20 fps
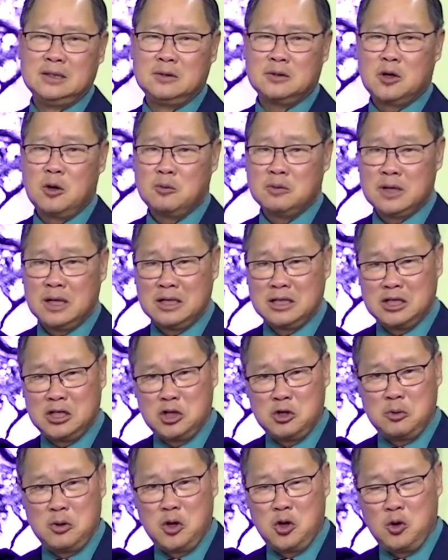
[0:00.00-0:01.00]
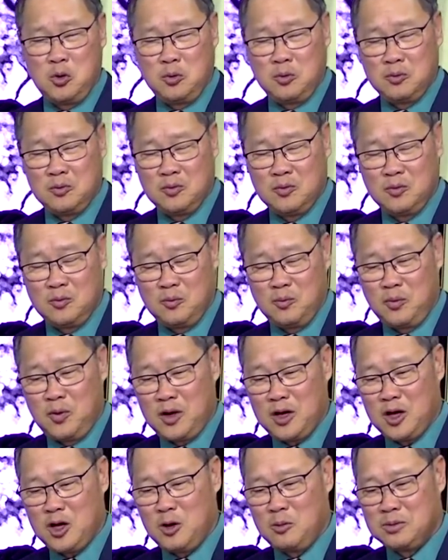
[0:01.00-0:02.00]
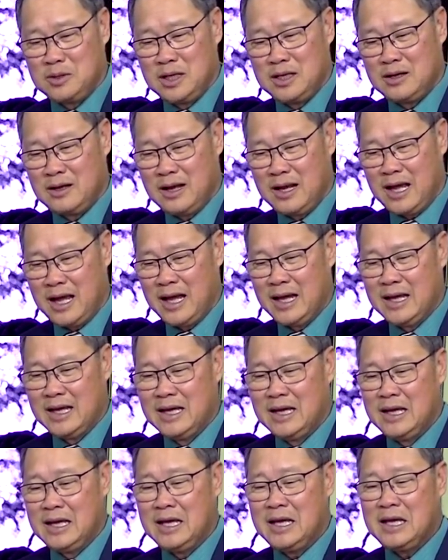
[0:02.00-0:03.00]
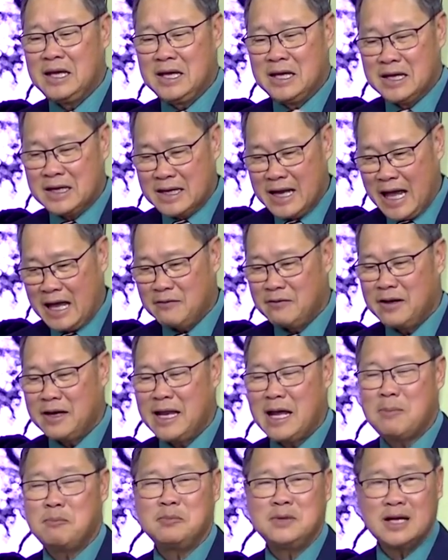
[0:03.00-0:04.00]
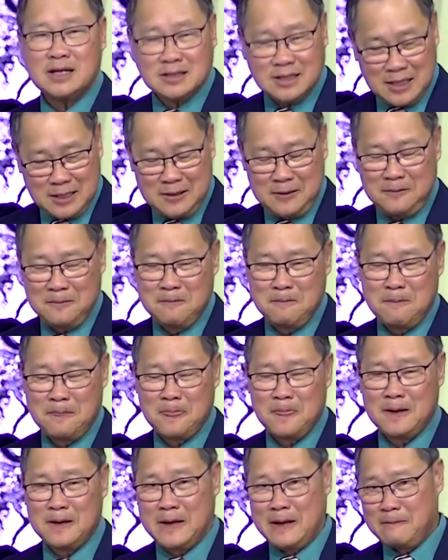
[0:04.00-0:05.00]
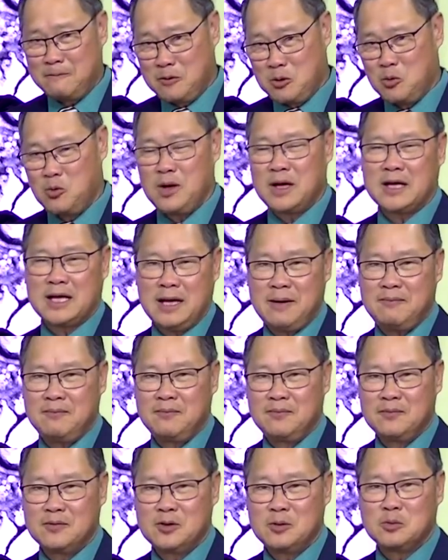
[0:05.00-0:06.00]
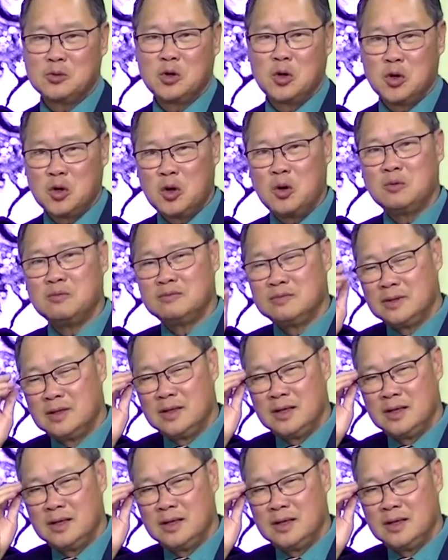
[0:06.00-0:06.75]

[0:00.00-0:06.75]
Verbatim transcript: những công trình tiêu biểu một cái công trình gọi là hiện đại và đẹp nhất tỉnh nằm trong ngoặc kép chúng tôi cũng